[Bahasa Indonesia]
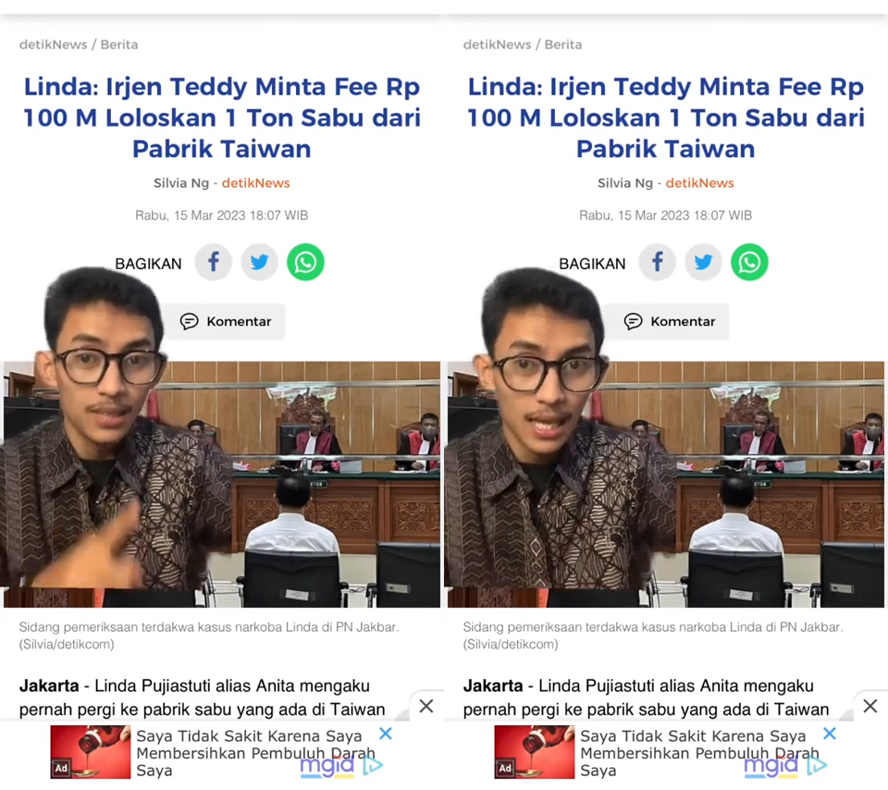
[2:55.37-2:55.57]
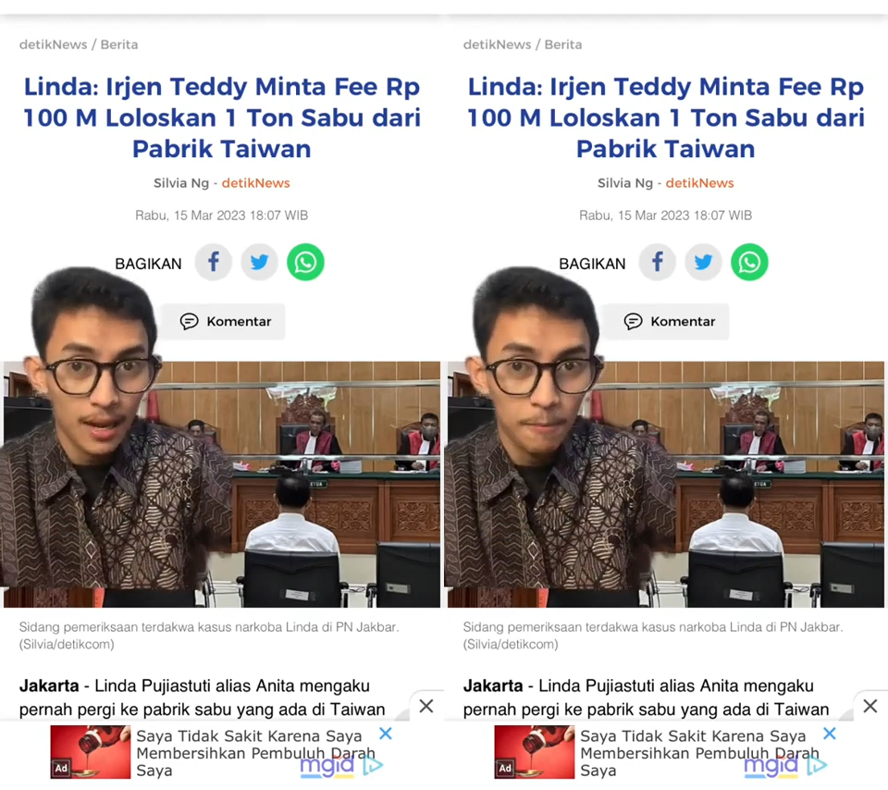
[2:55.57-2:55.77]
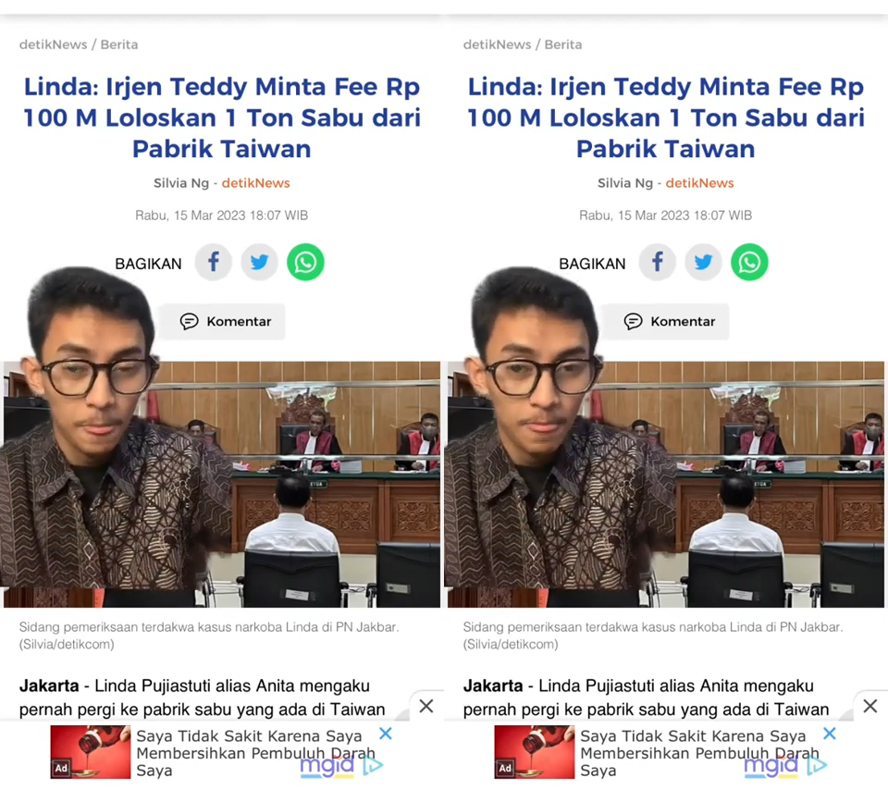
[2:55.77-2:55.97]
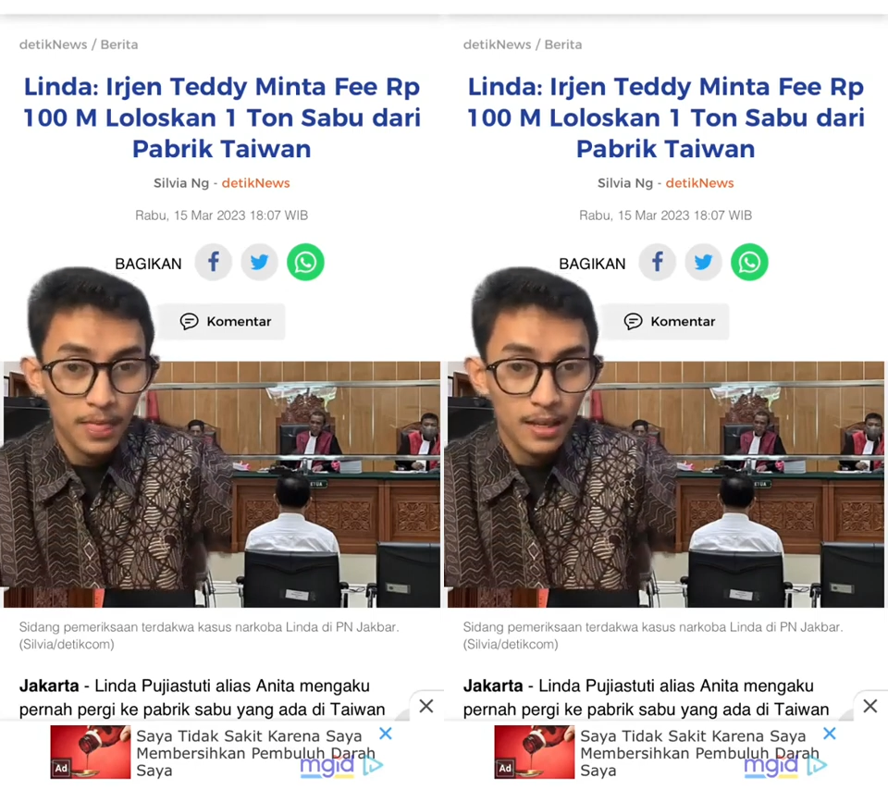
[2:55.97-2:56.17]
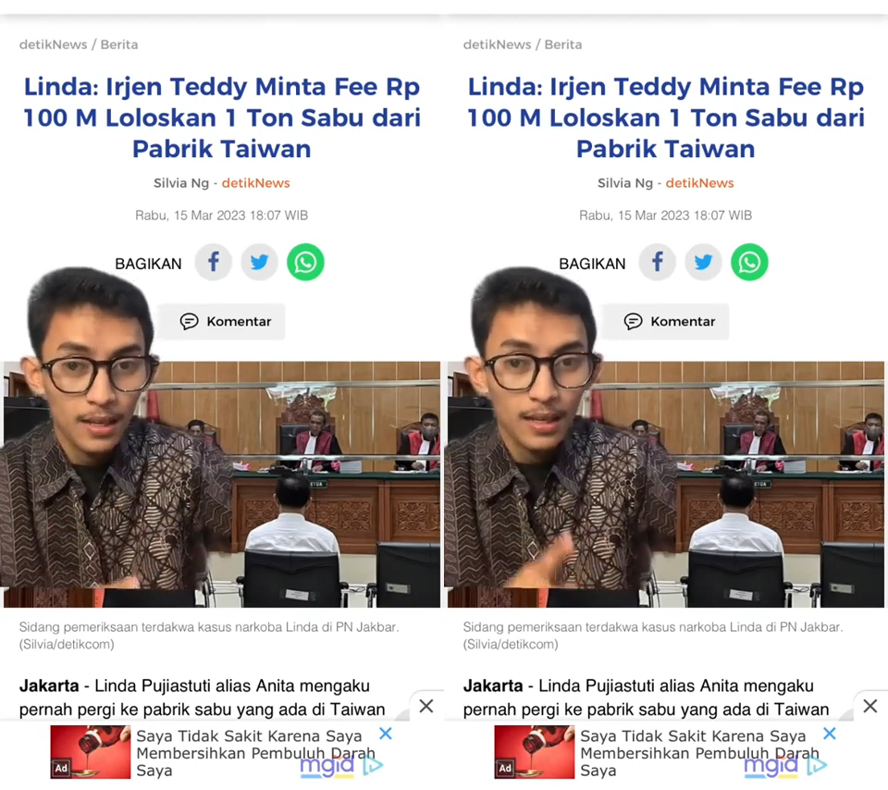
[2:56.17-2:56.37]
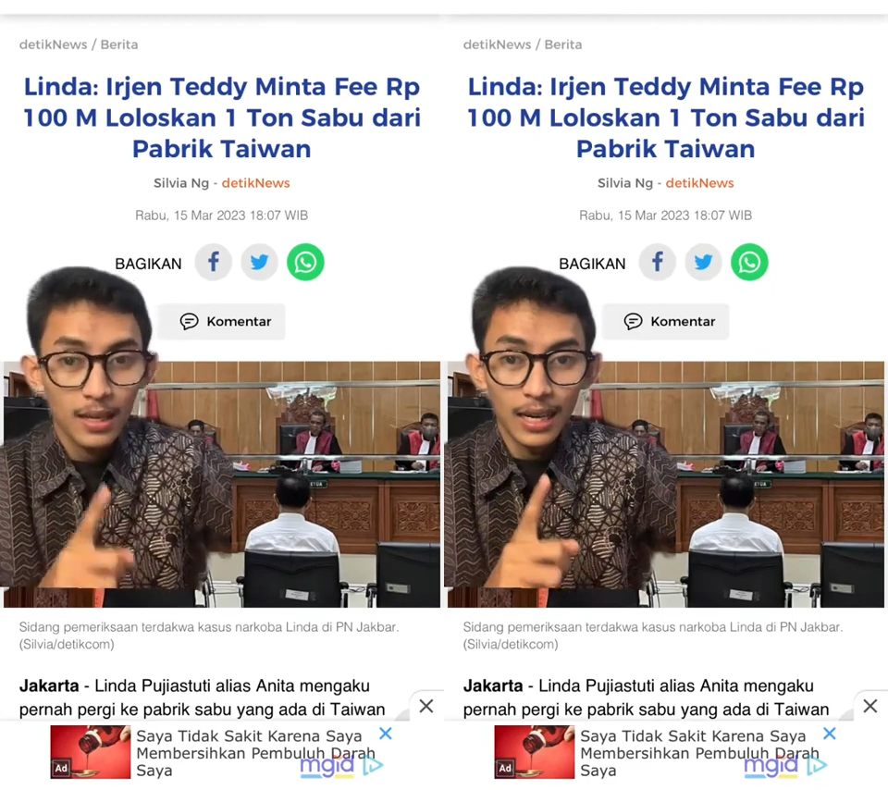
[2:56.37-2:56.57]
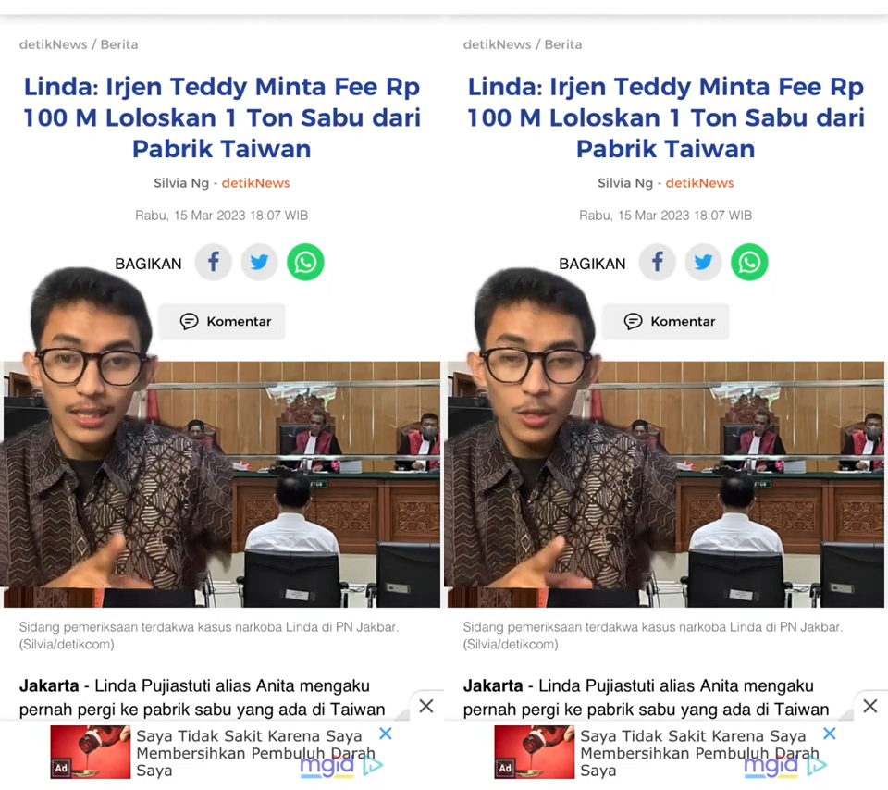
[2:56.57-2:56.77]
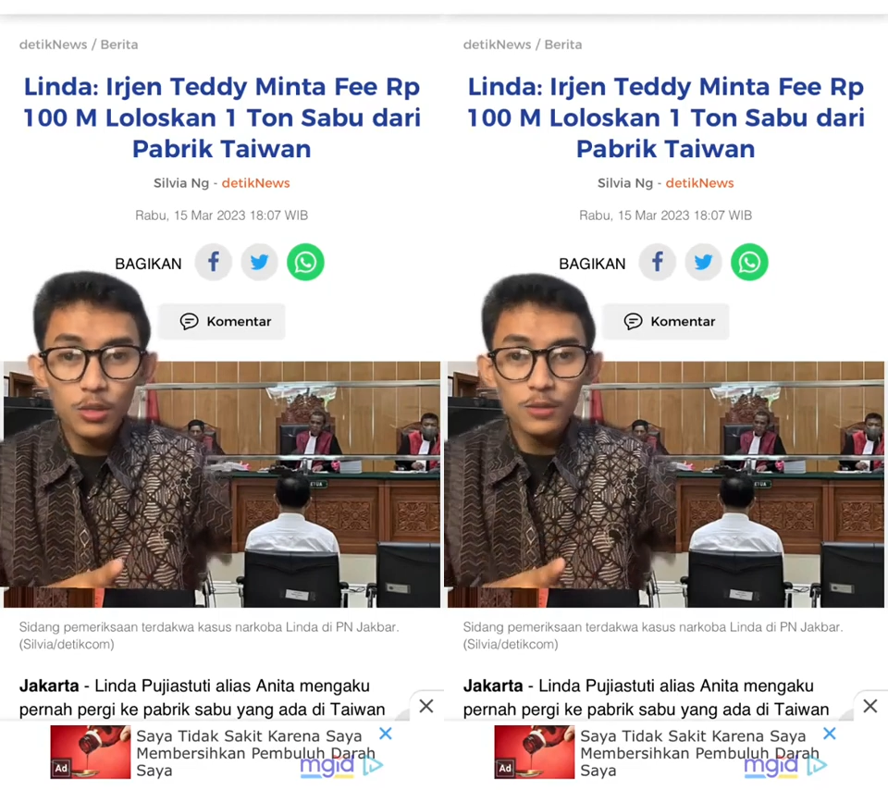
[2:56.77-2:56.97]
besar nah
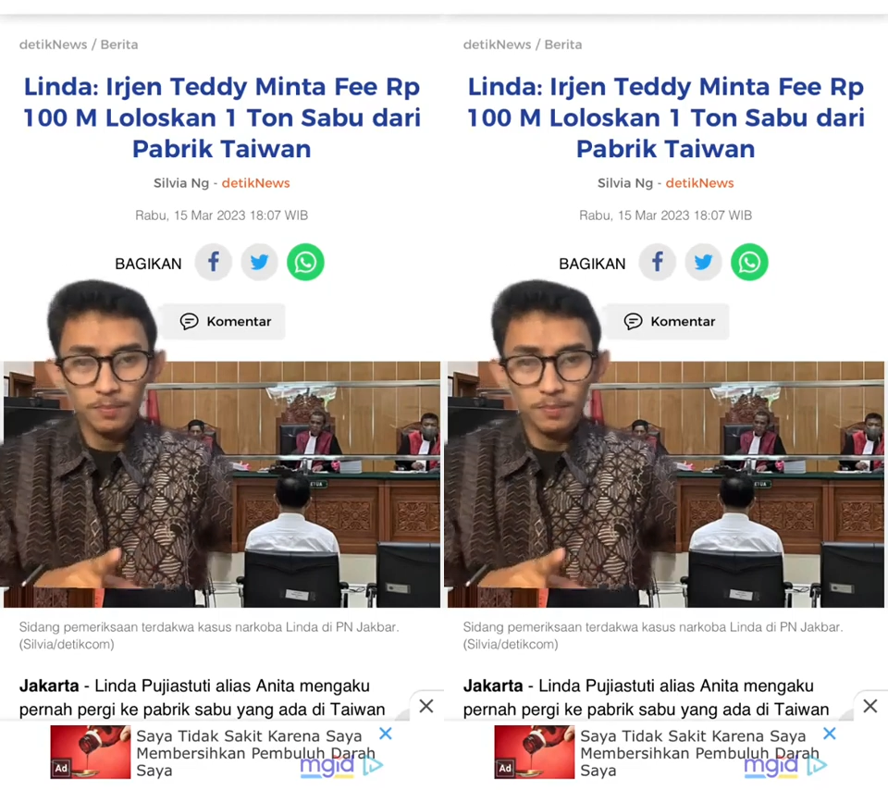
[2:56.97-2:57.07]
terus